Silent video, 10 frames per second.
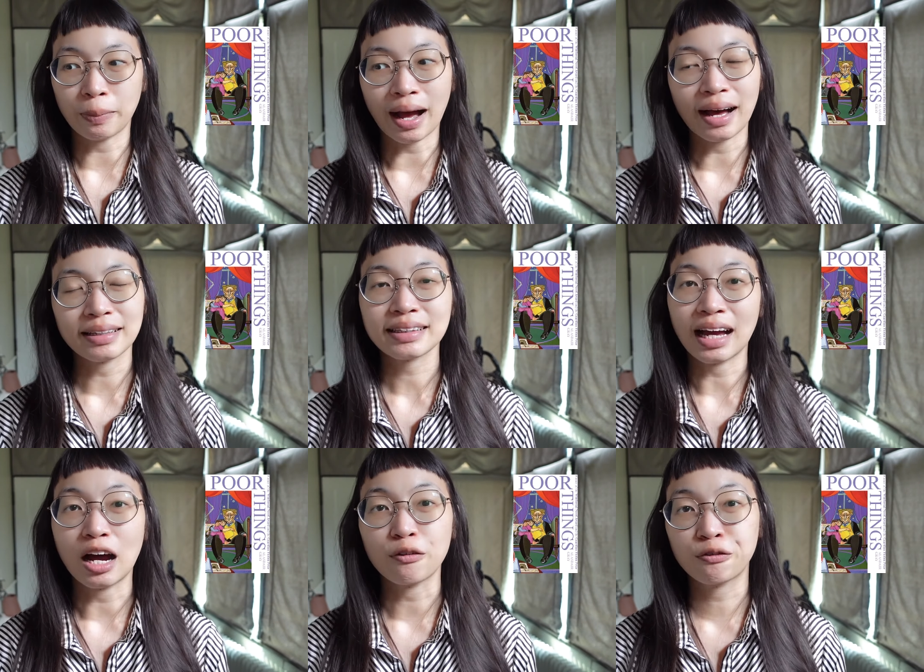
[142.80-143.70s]
把
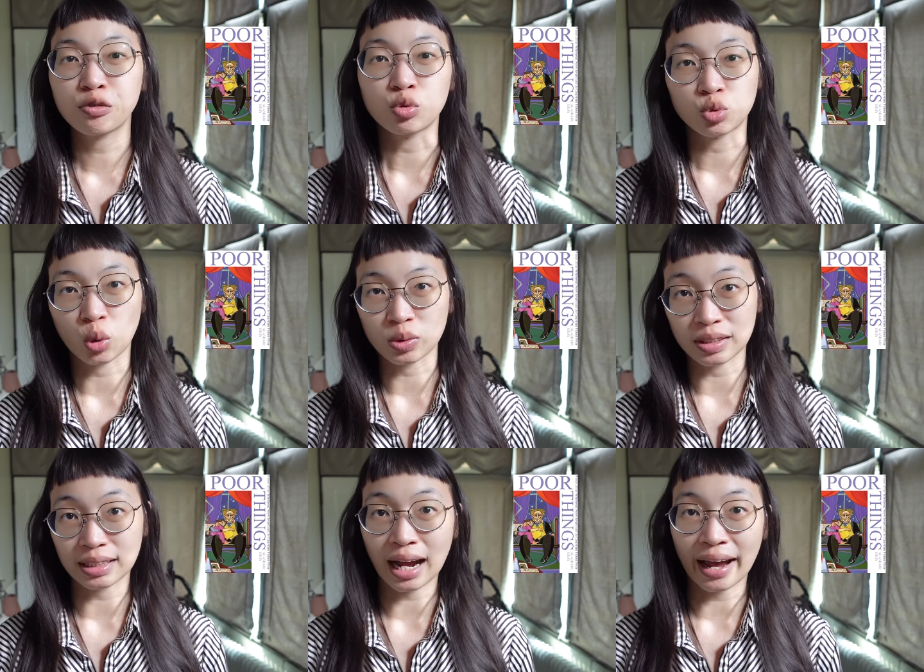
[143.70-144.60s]
她腹中的
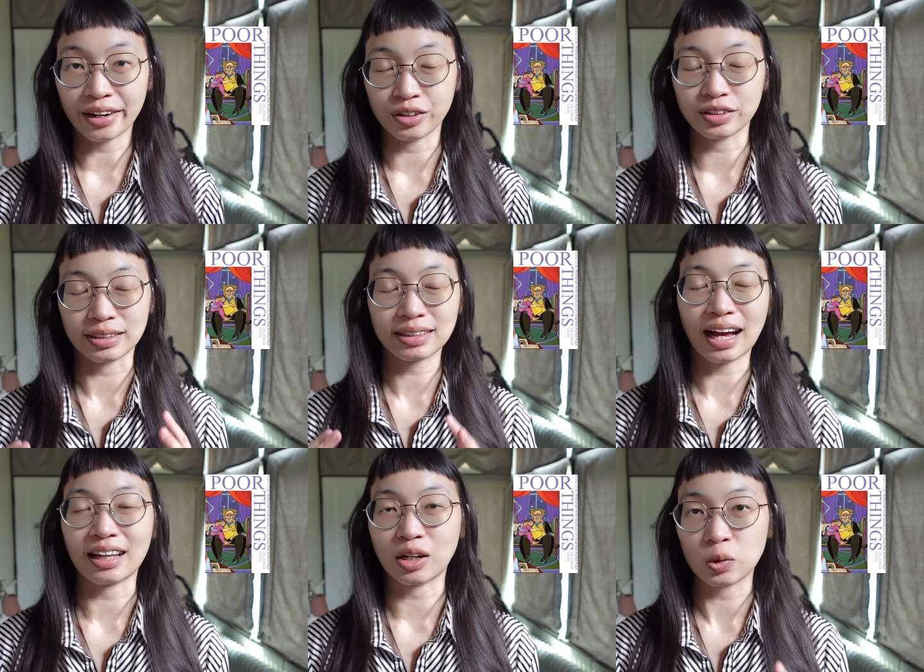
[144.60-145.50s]
胎儿的
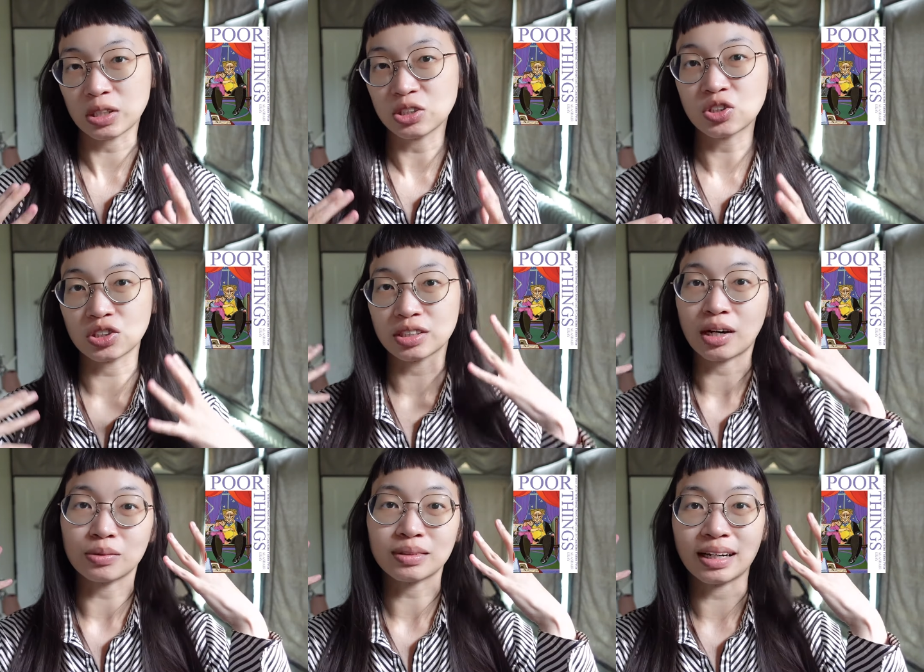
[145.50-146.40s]
大脑移植
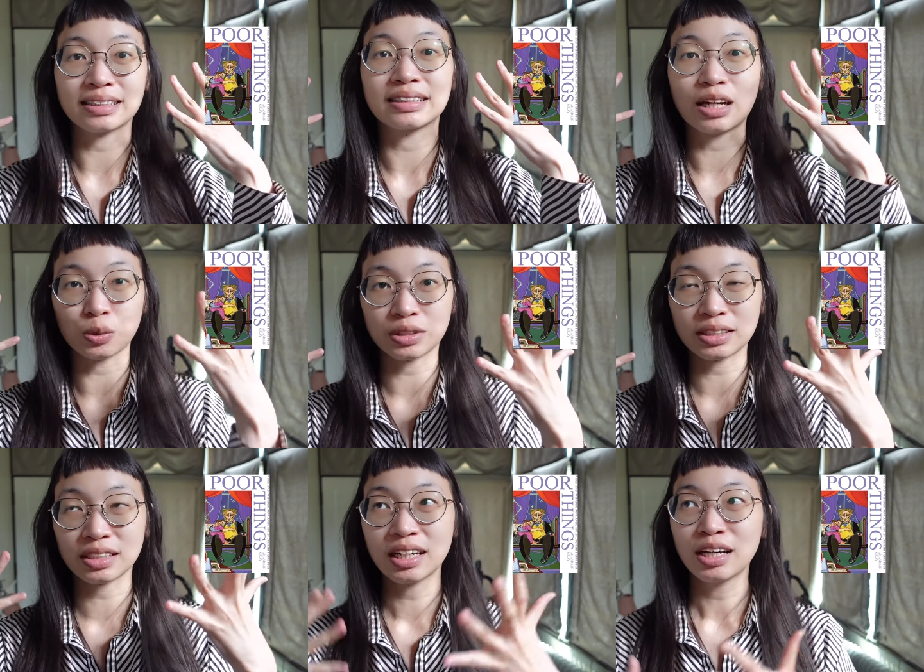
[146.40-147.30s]
到她的脑子
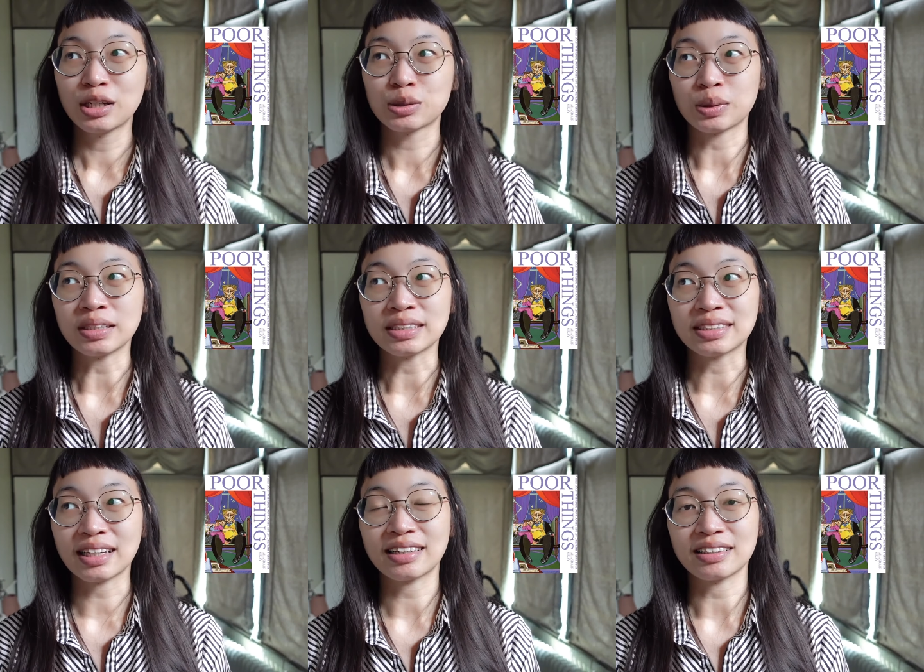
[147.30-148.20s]
里，所以
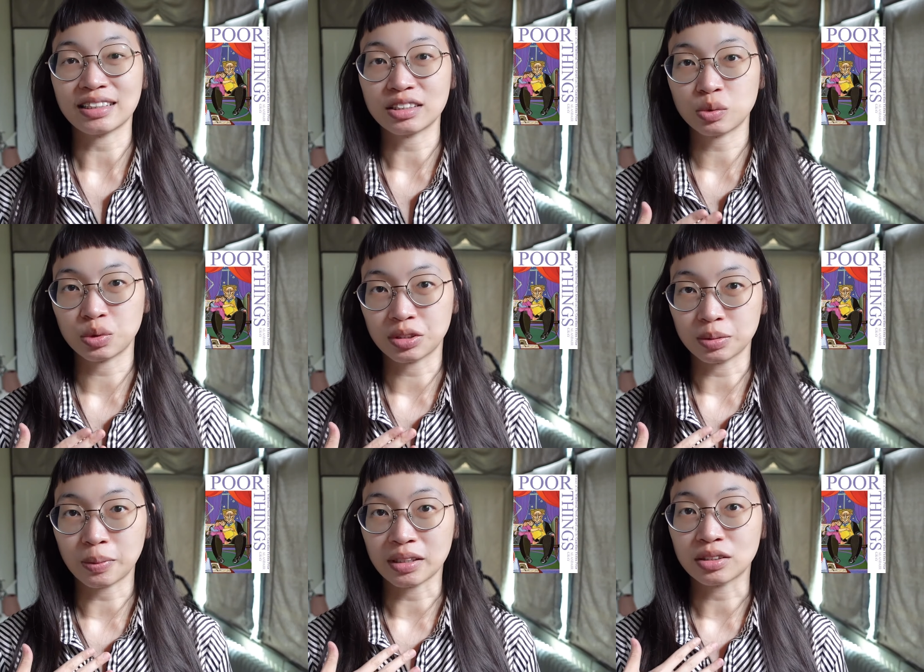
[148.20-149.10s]
这个年轻女子
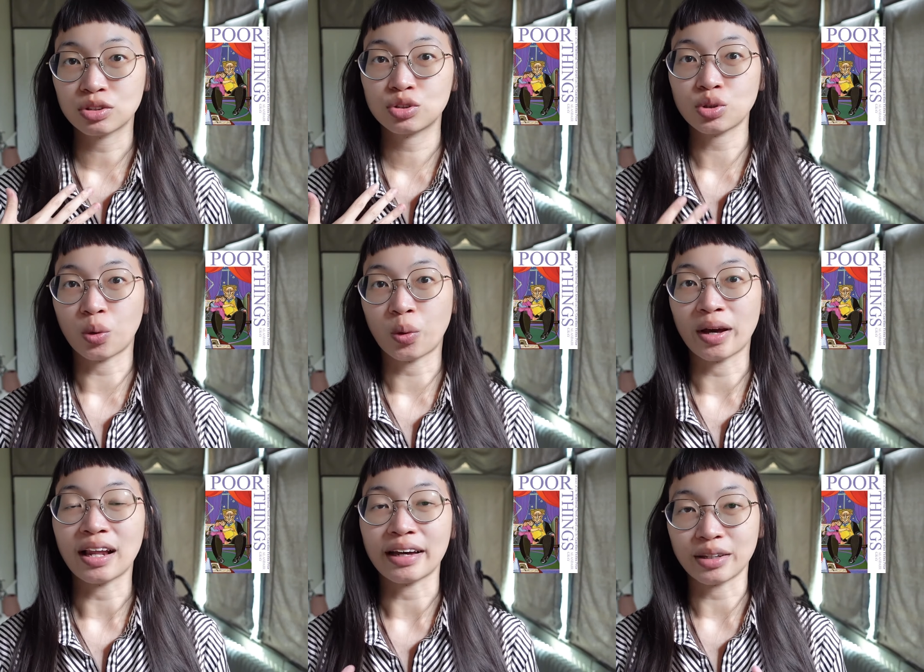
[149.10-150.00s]
被救回
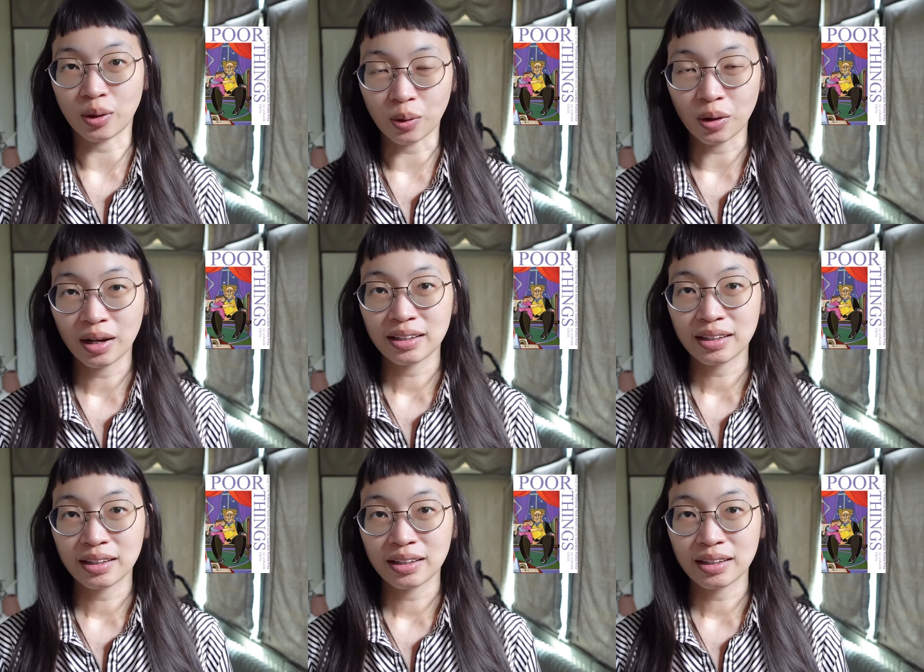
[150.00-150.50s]
来以后。